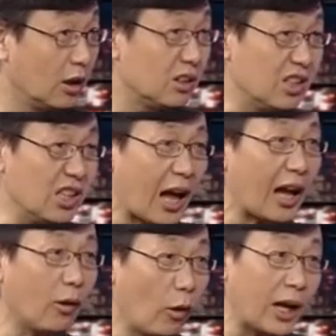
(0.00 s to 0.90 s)
你
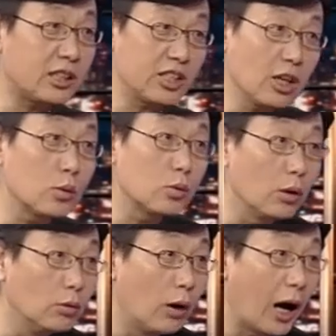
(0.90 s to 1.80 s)
还我还提高觉
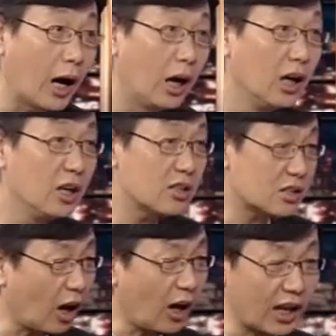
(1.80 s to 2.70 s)
悟啊。
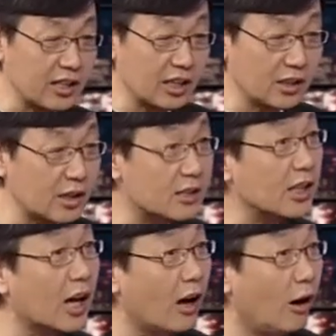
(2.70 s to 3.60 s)
上海现在
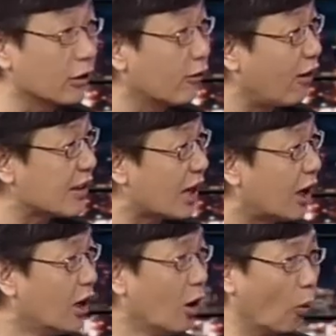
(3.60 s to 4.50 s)
这样好的发展，
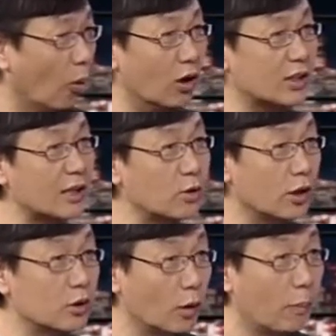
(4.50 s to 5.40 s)
我在这
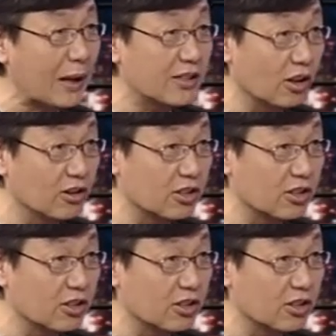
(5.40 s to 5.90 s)
里做绊脚